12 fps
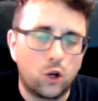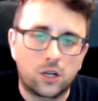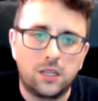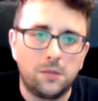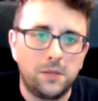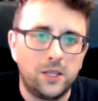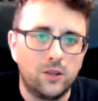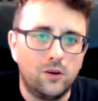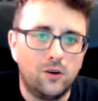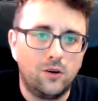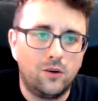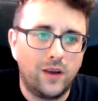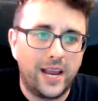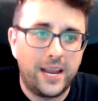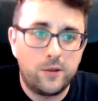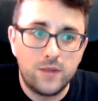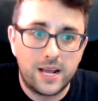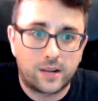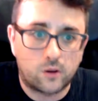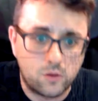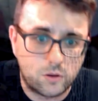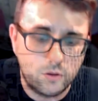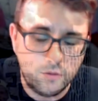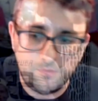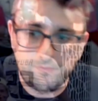gol recibido en un error,